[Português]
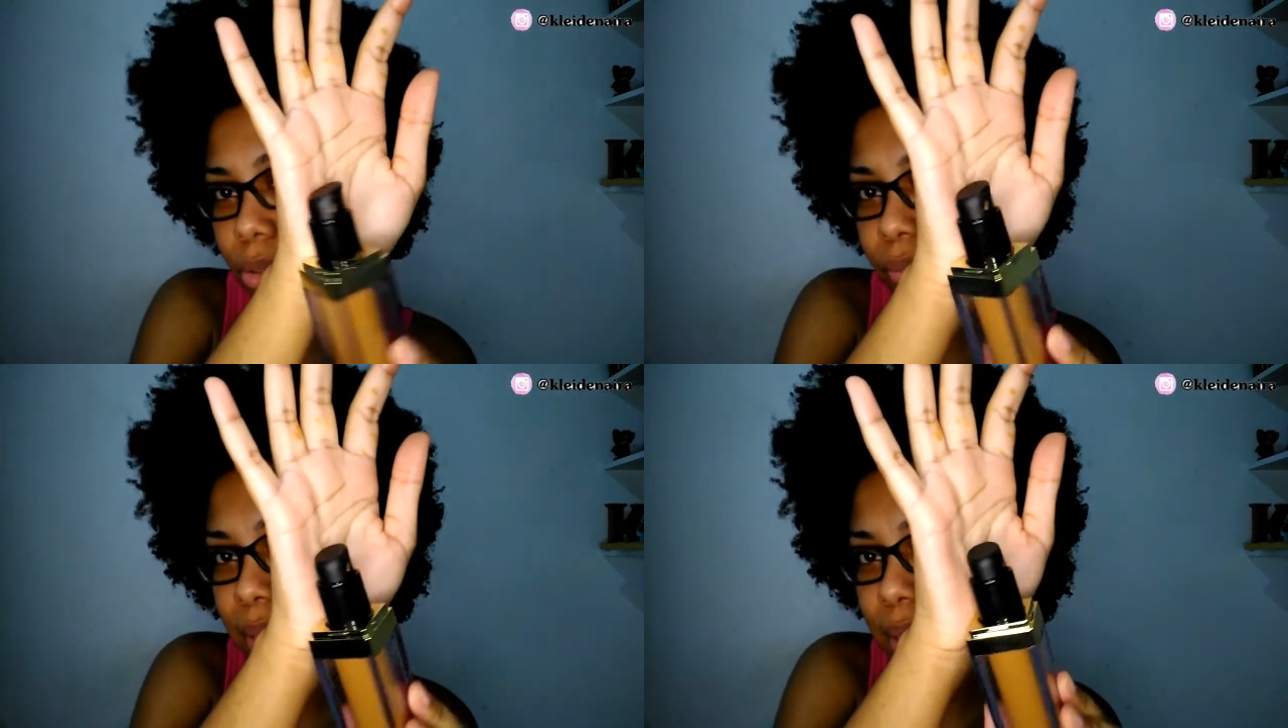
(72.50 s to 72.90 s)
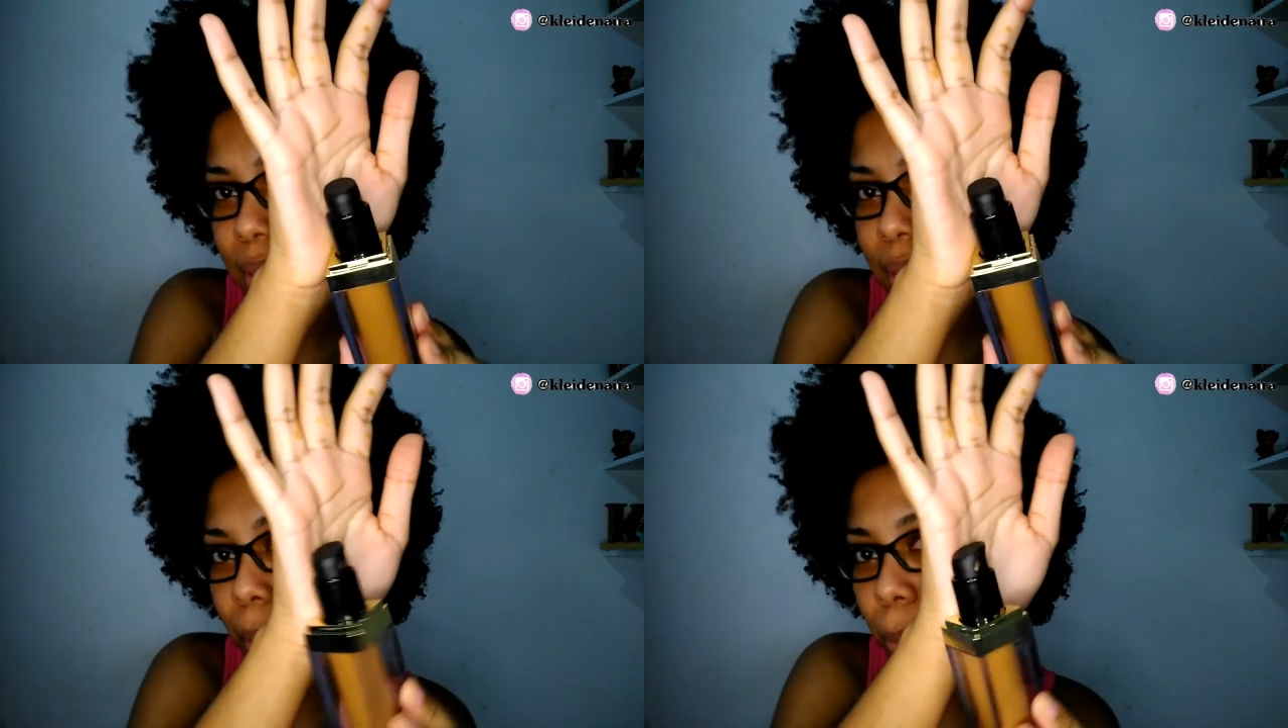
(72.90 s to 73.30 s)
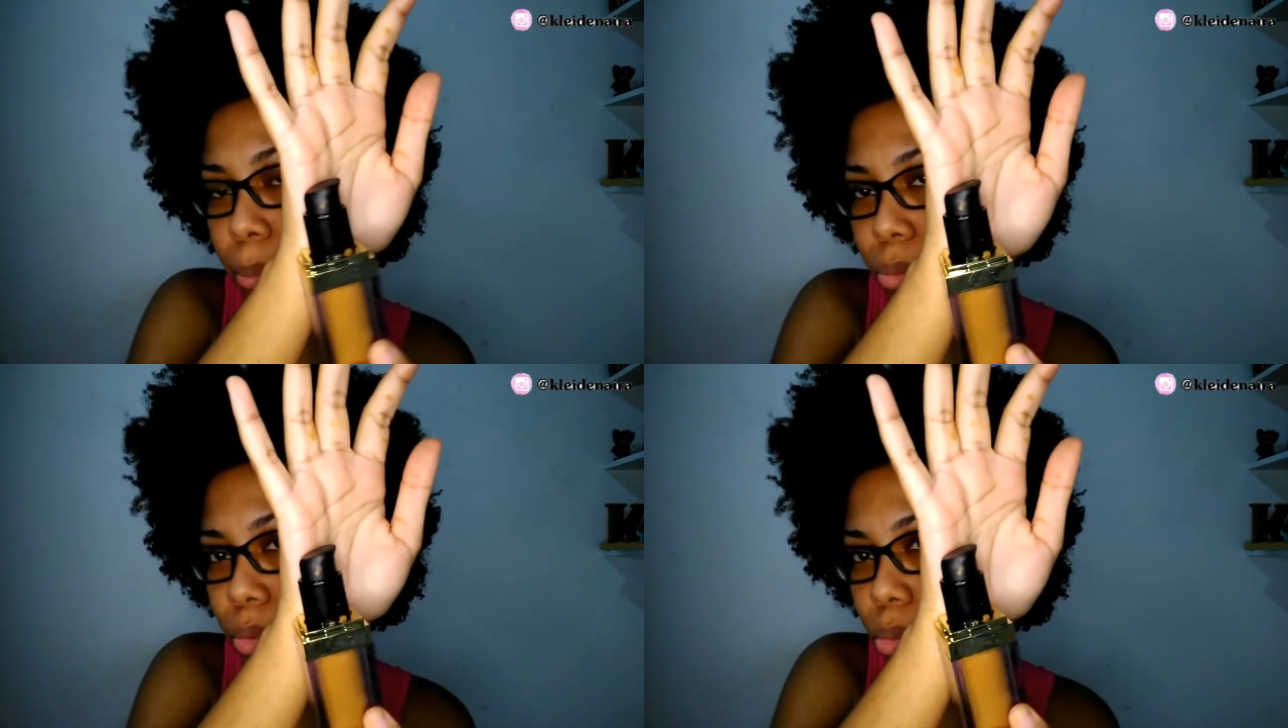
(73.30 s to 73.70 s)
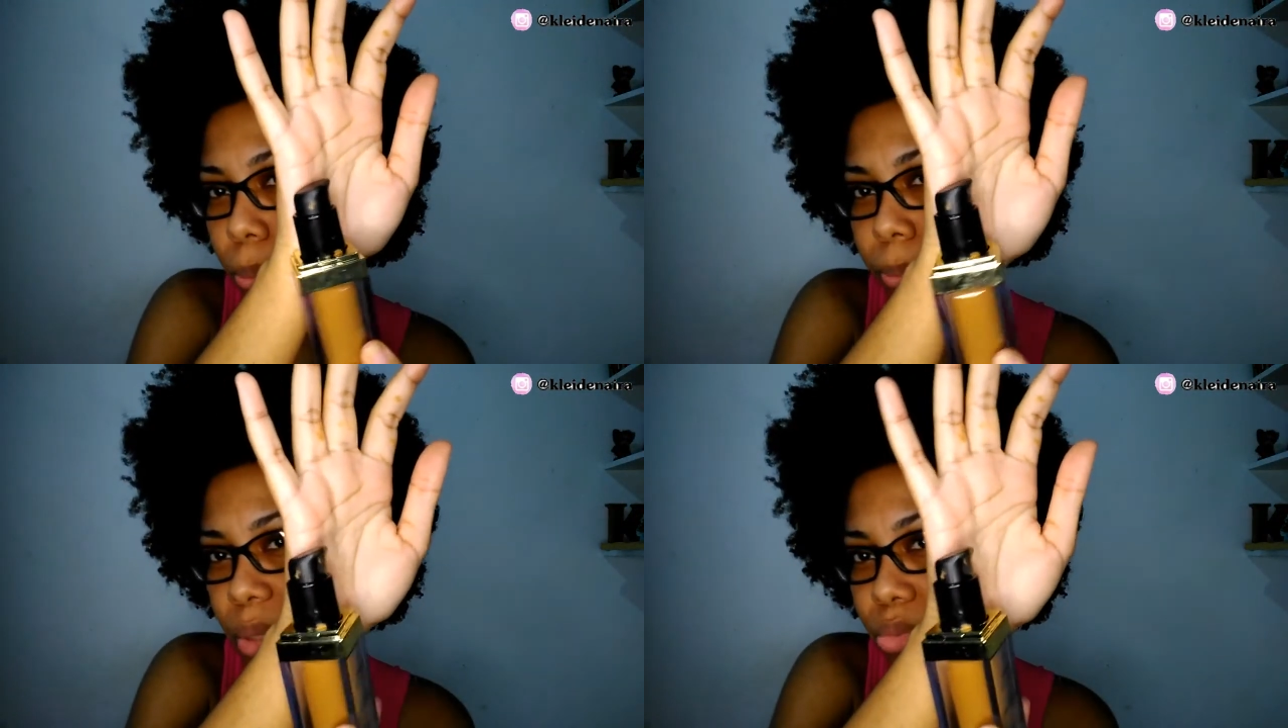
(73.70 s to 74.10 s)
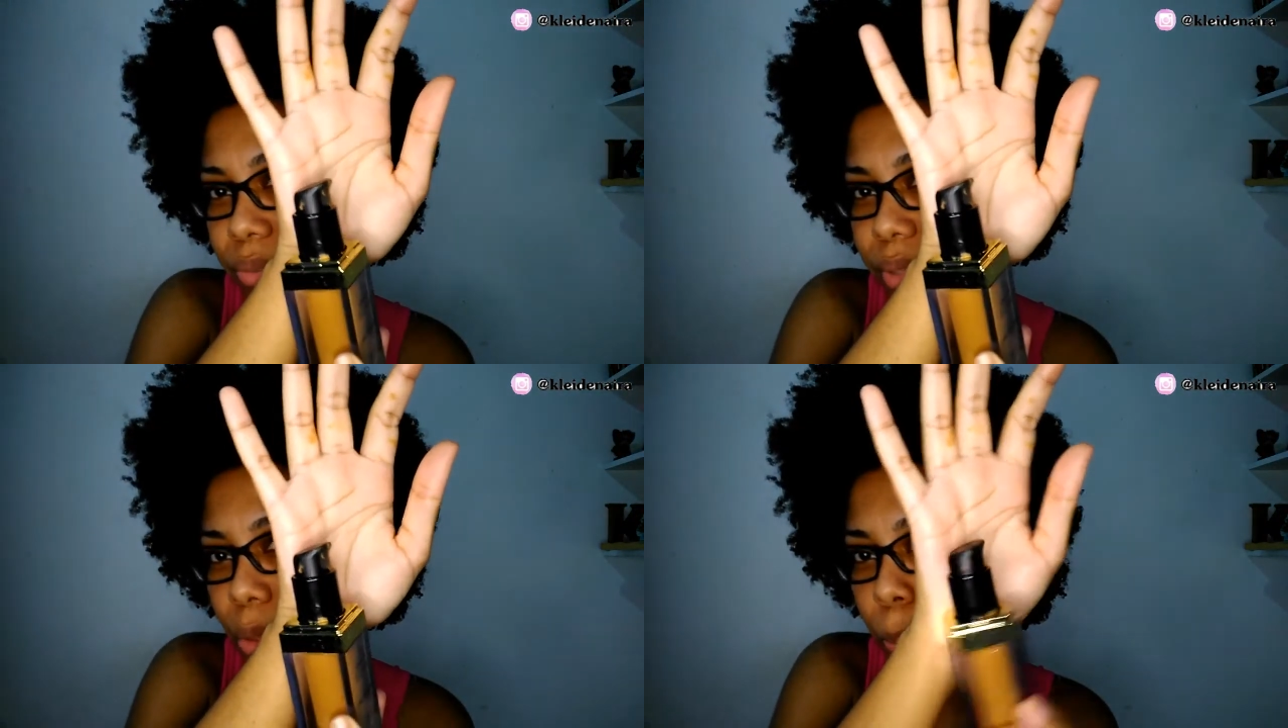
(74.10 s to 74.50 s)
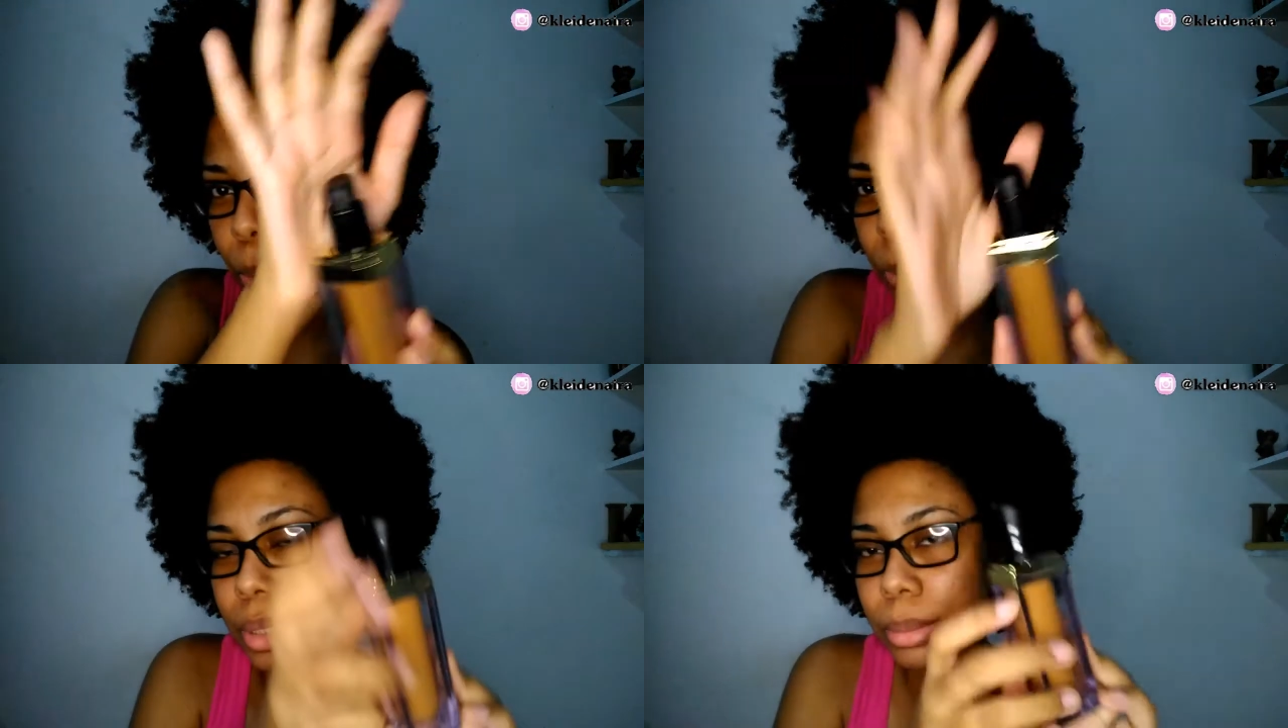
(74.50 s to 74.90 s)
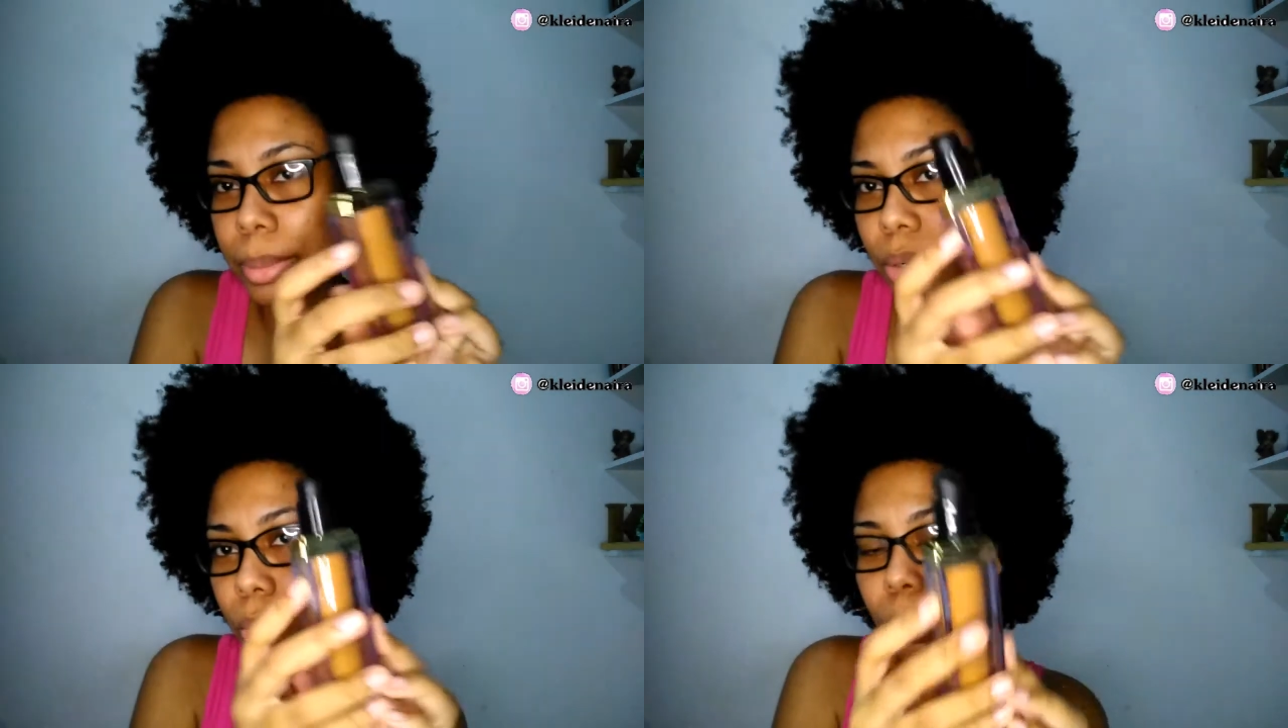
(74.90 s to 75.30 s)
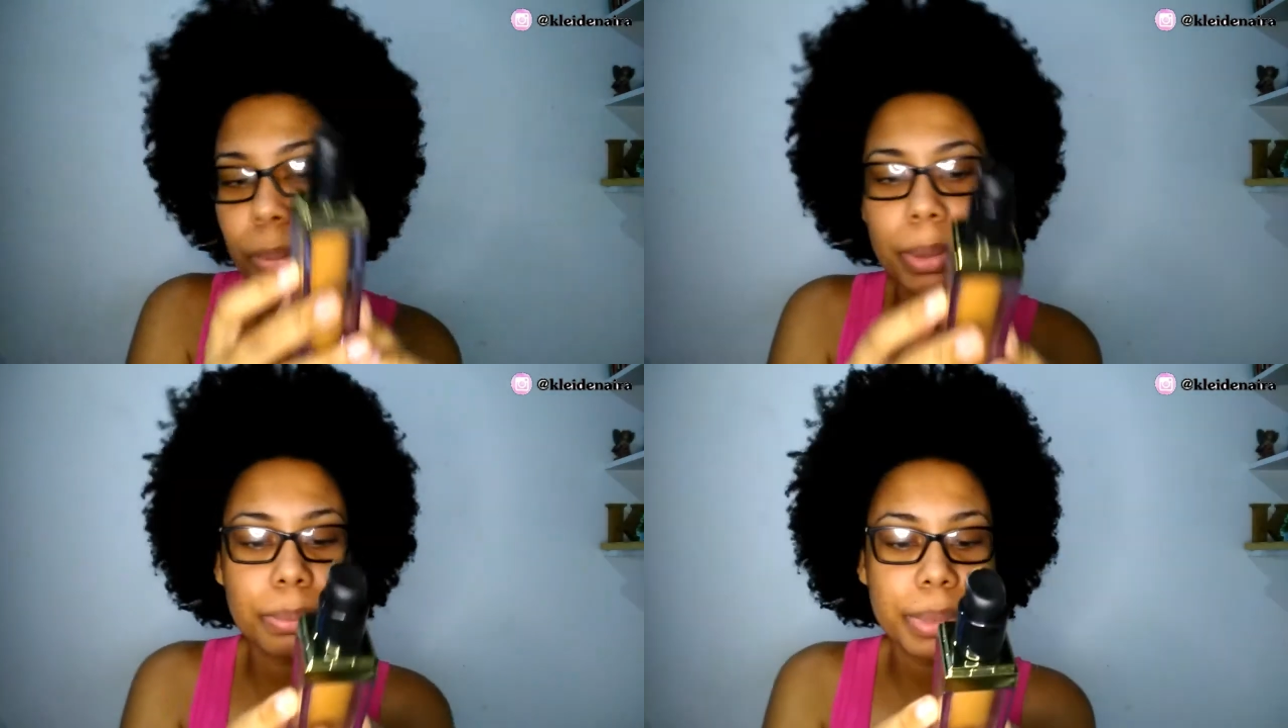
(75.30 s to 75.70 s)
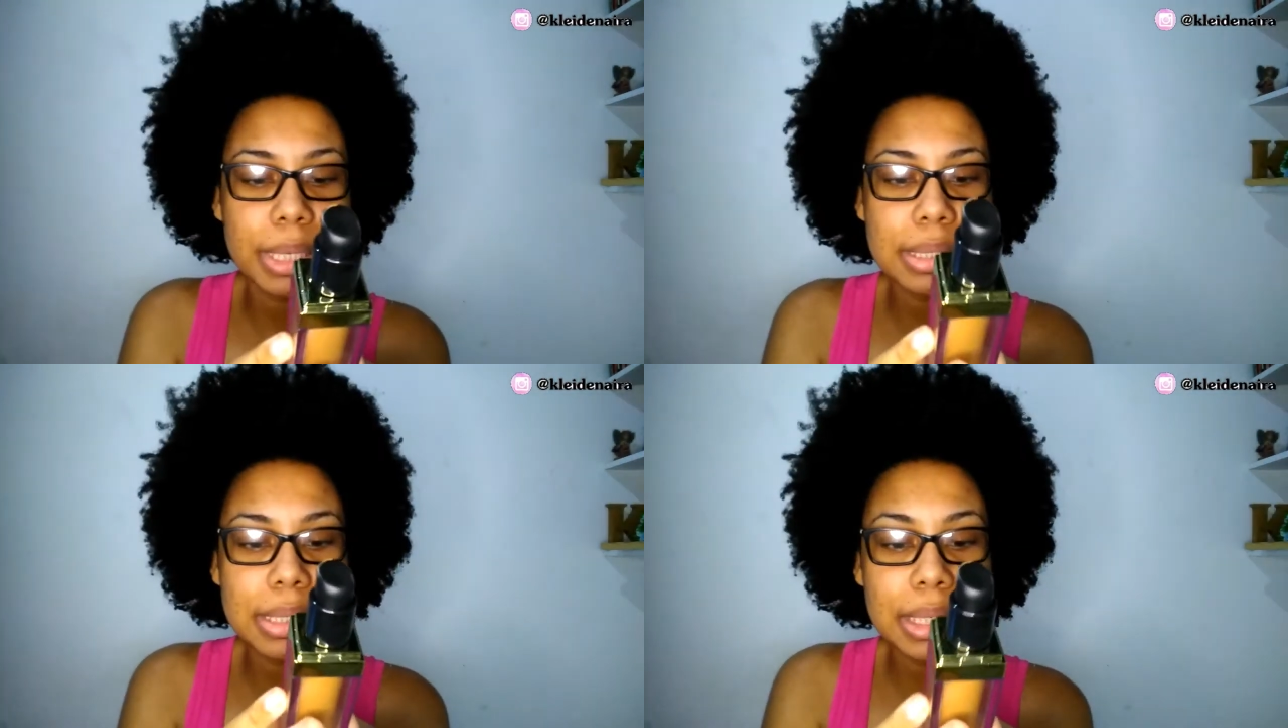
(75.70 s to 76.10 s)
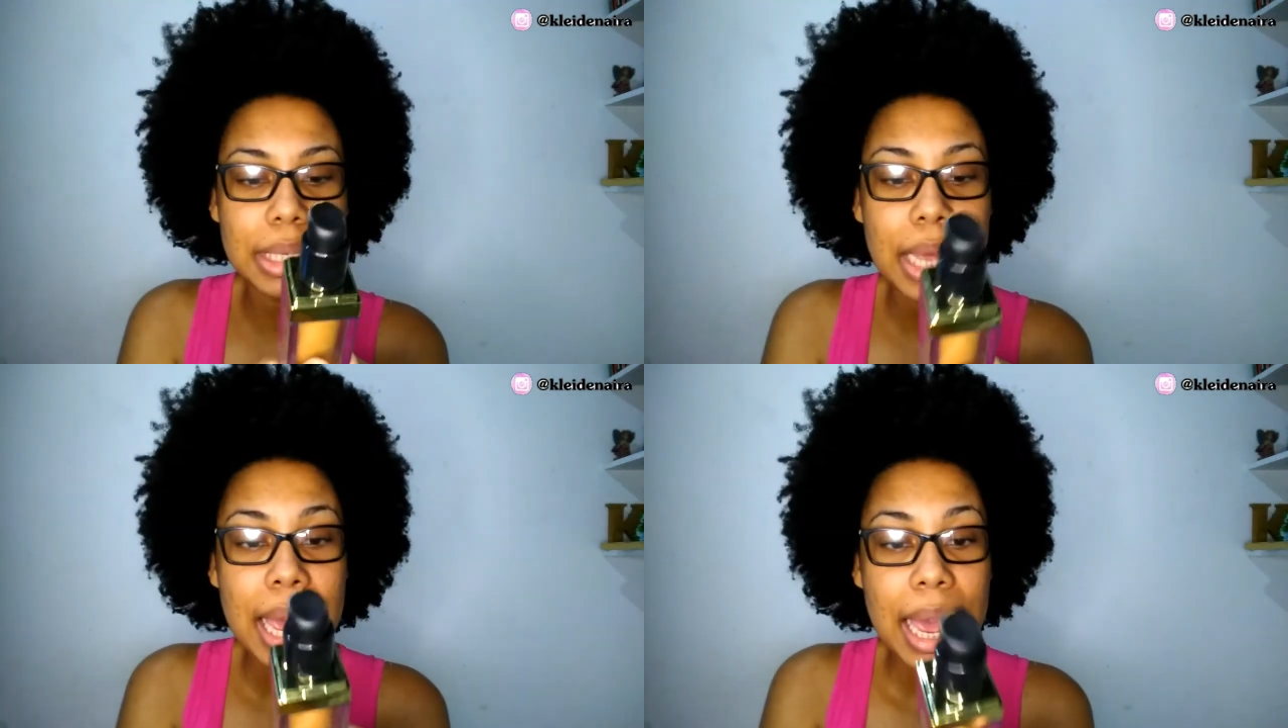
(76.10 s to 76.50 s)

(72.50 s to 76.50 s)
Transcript: facilita muito, não tive nenhum problema com o pump em si.